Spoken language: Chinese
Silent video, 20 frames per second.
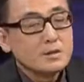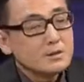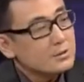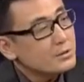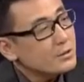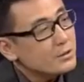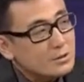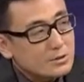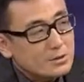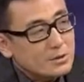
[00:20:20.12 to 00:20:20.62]

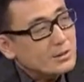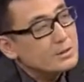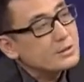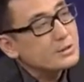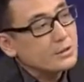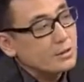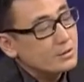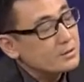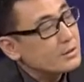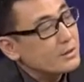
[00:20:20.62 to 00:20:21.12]
这个咱
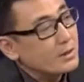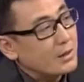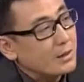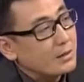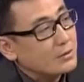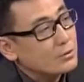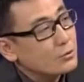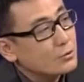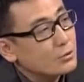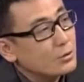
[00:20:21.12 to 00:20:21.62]
想起来
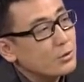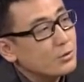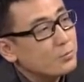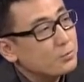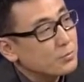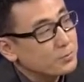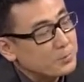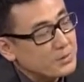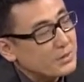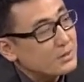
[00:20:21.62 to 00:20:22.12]
啊，就觉得
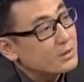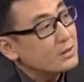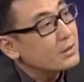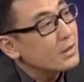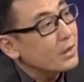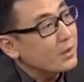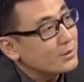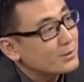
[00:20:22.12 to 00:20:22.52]
不平啊，